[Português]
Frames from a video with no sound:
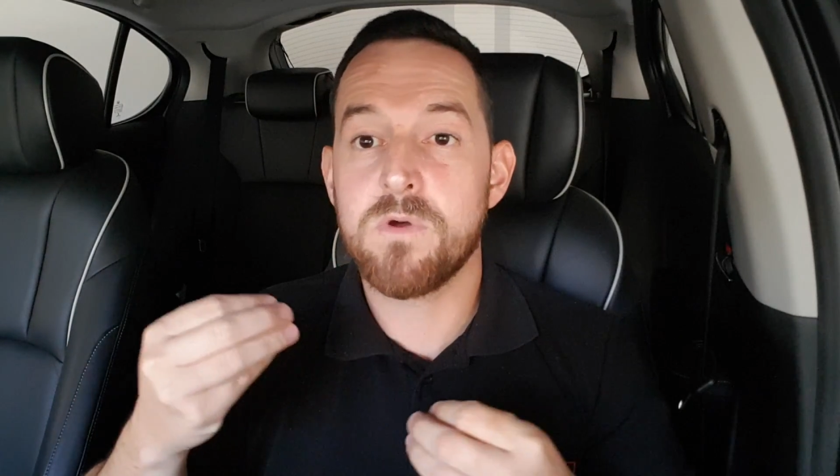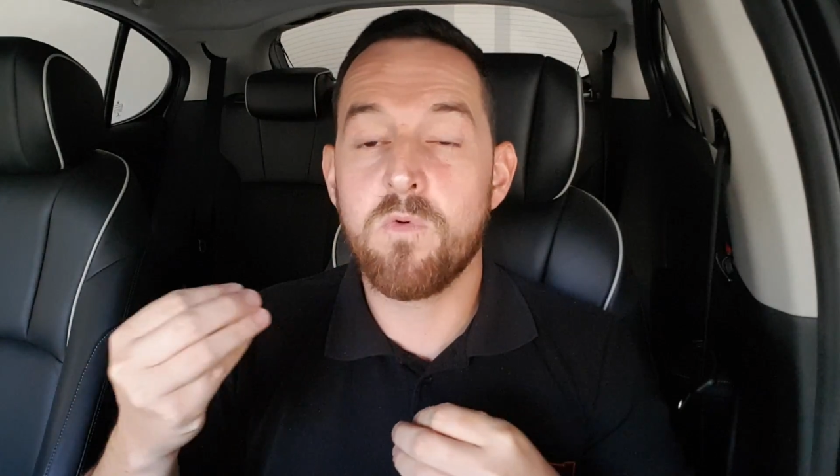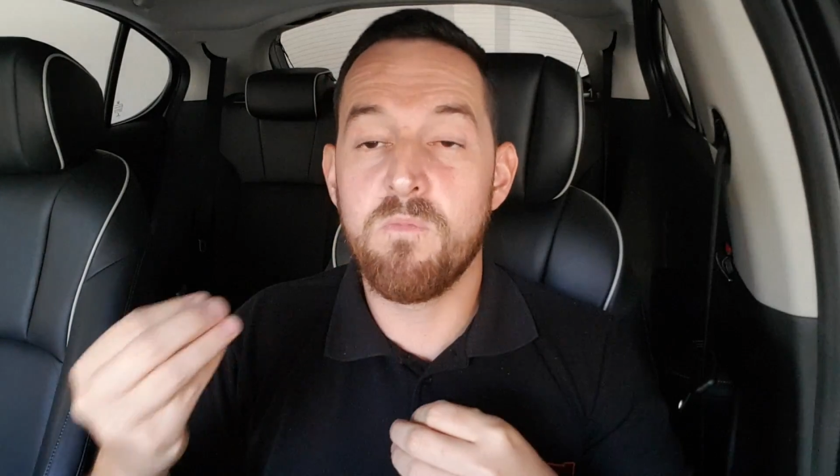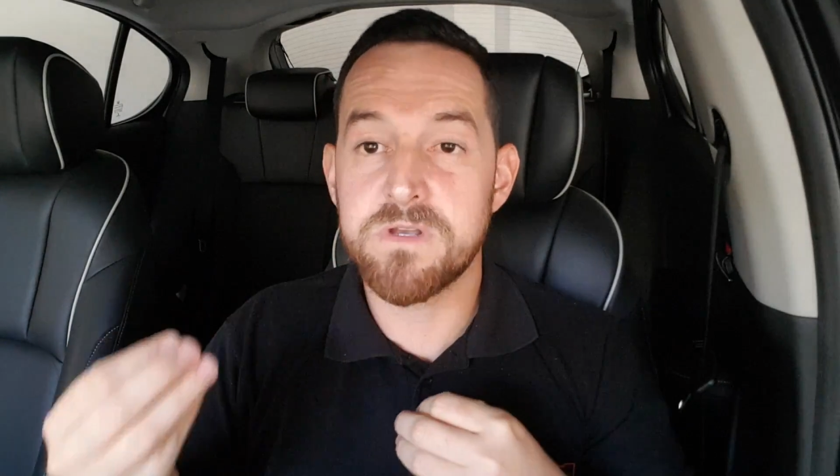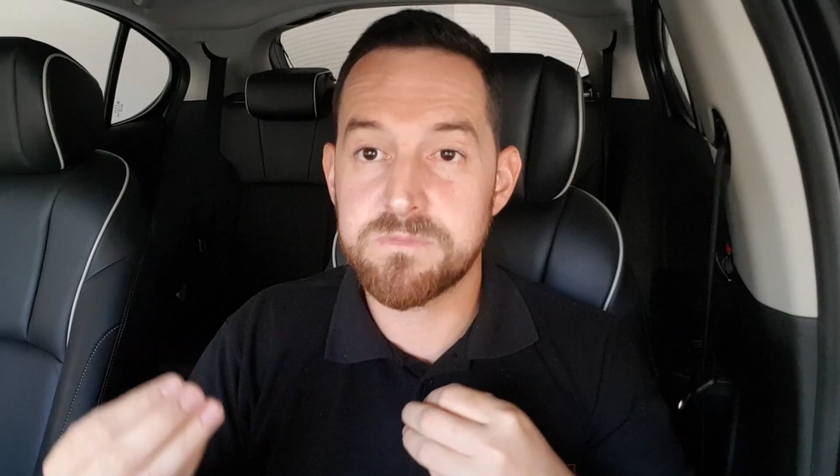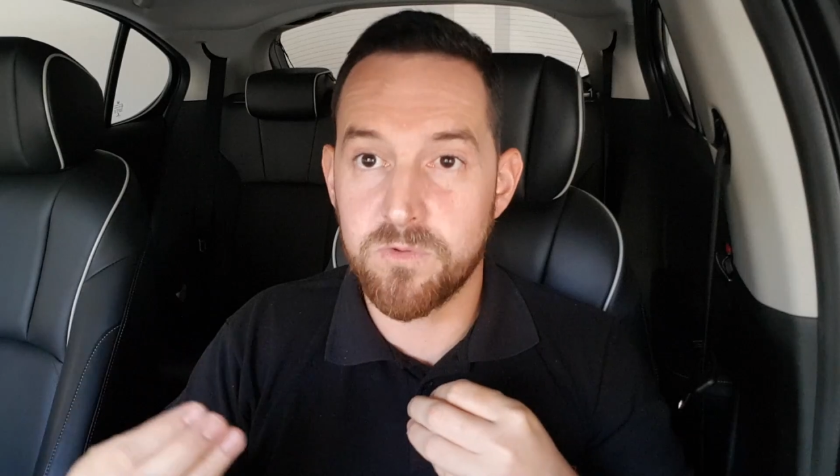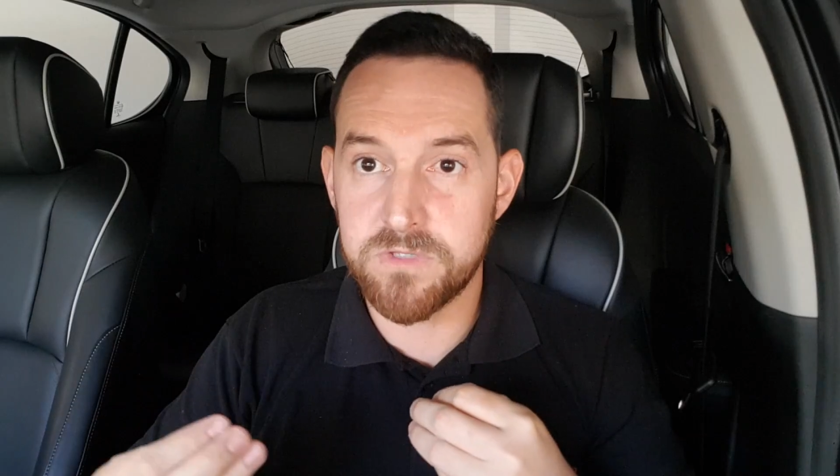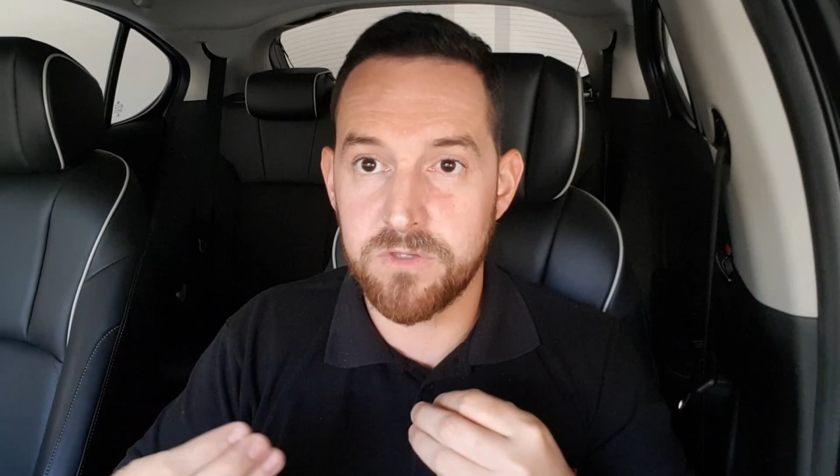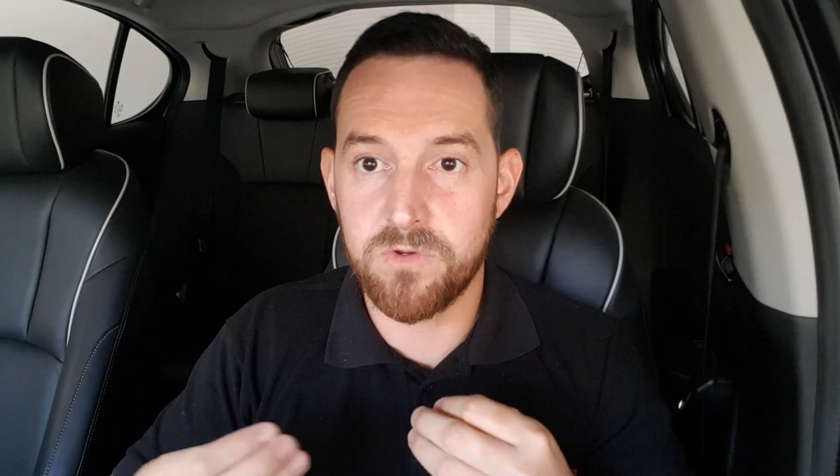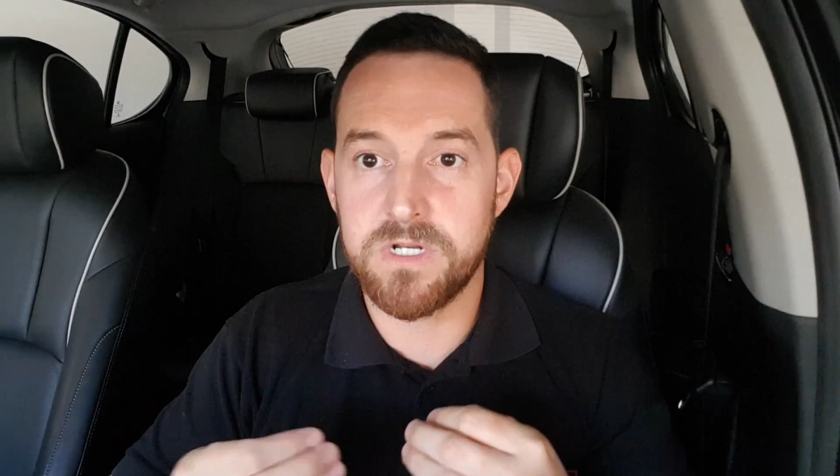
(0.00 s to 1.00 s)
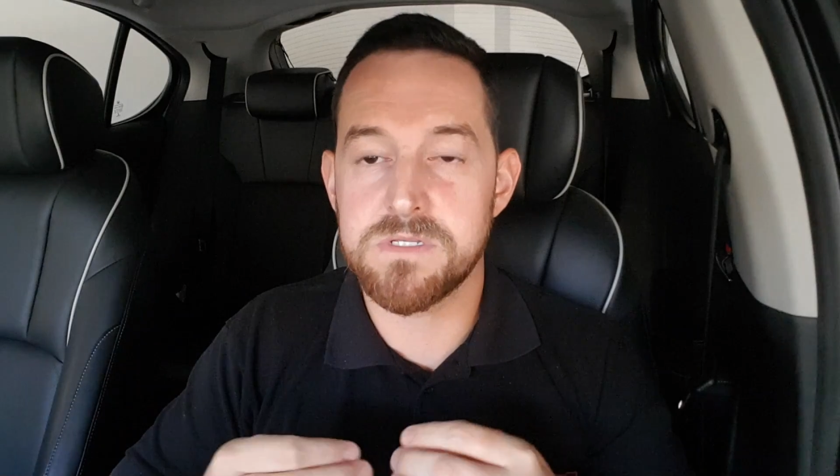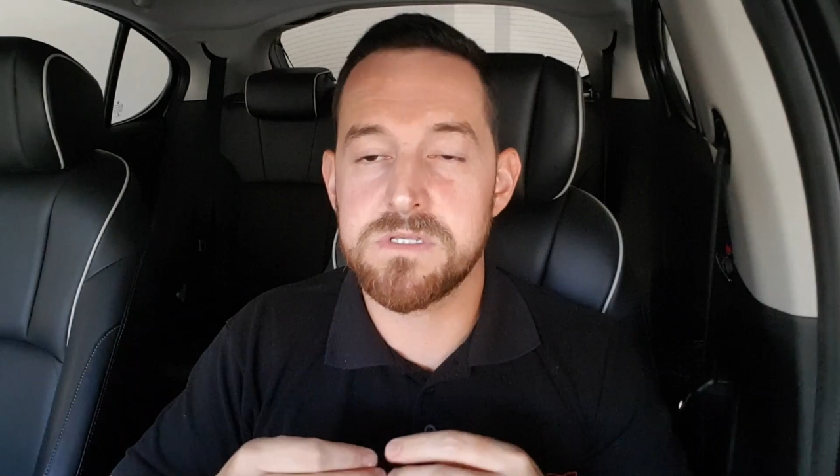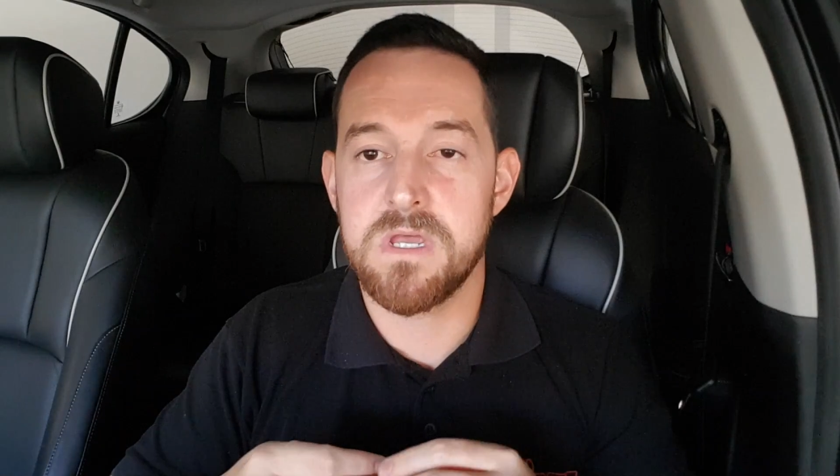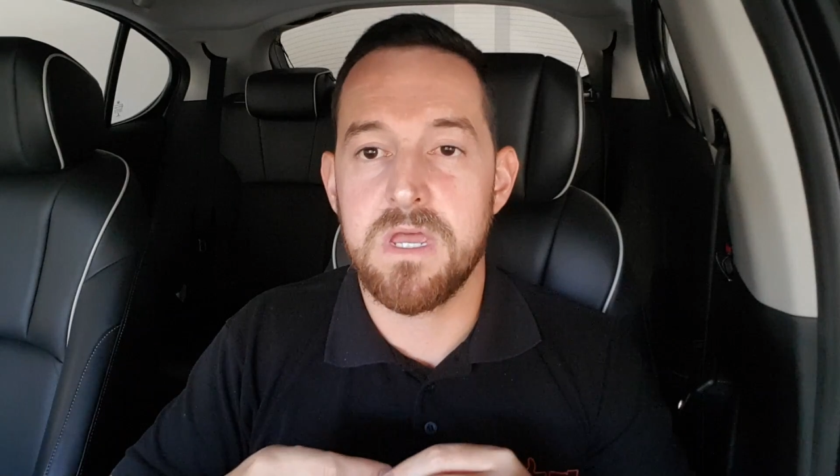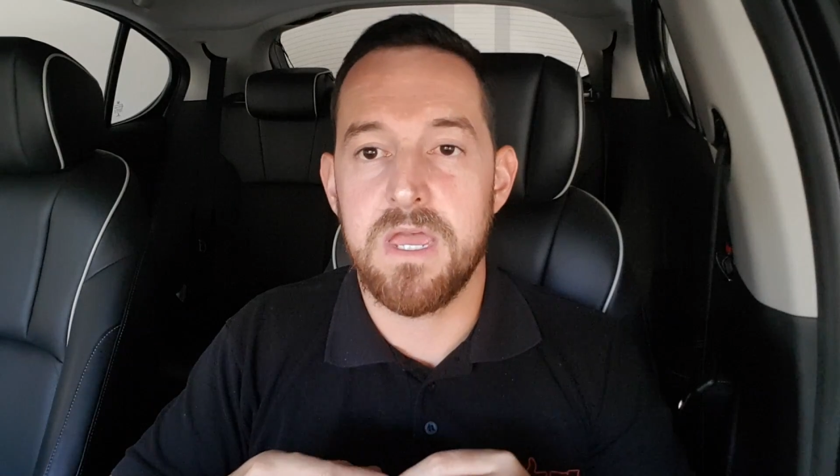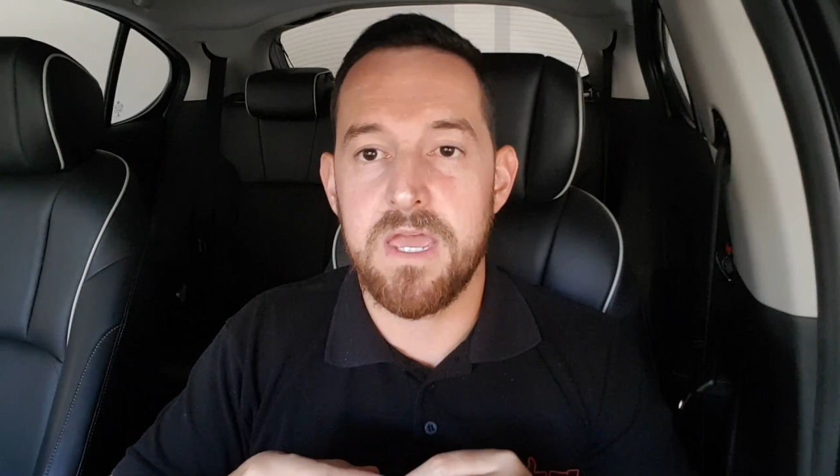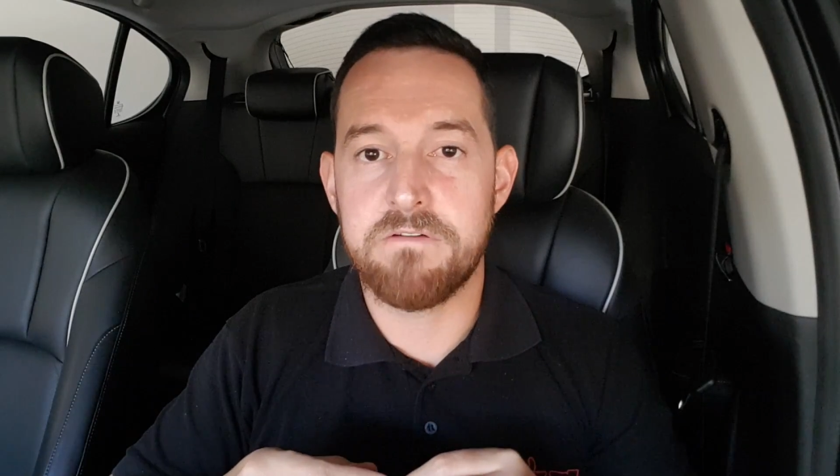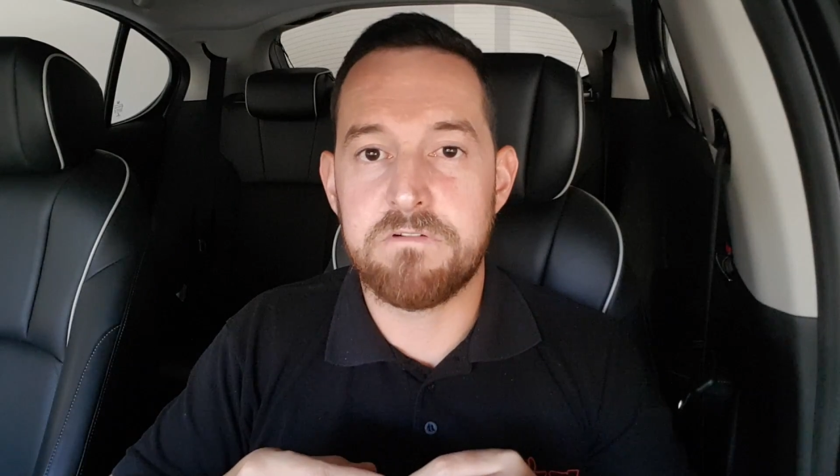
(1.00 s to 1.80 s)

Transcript: algumas montadoras é,